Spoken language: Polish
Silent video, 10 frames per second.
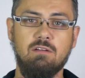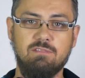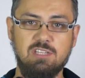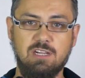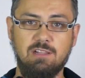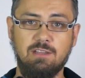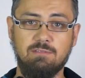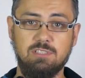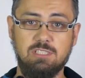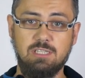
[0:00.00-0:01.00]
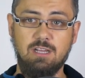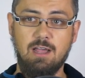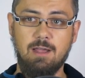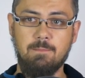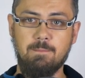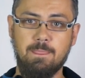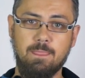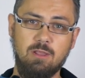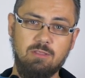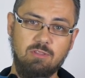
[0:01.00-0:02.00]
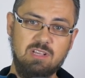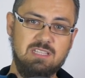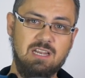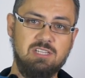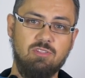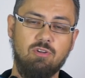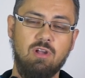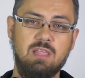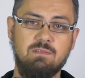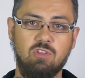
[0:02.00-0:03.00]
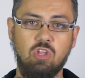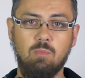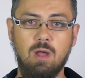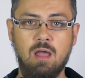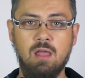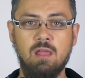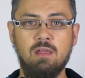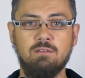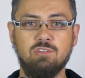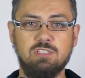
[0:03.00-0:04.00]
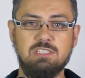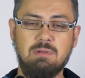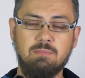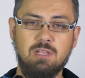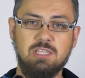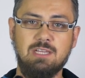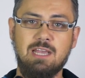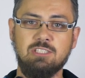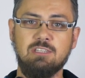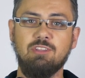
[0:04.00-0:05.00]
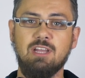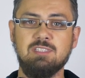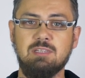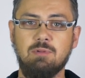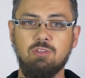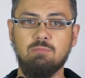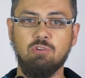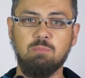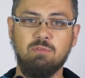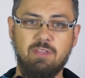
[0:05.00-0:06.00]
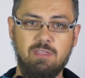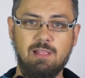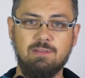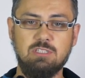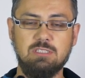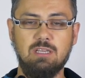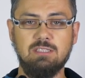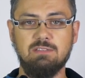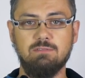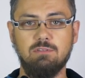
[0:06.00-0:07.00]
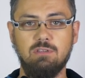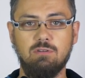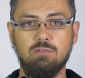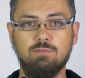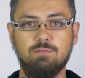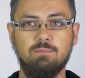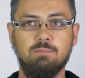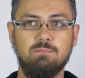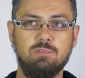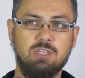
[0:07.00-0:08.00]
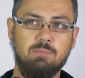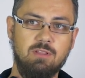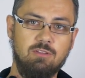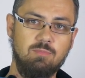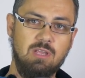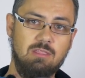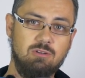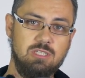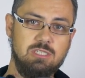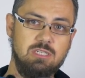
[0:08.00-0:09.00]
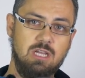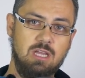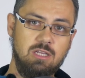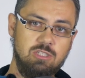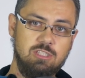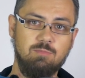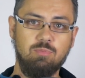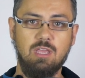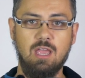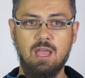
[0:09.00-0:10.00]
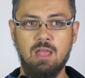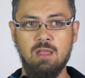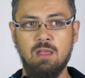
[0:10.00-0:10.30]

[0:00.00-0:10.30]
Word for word: niedzielnych wyścigach. No i to jest na razie trochę niewiadoma. Wszyscy mamy nadzieję, że te trasy będą odpowiednie dla wszystkich zawodników, że będą jednocześnie i szybkie,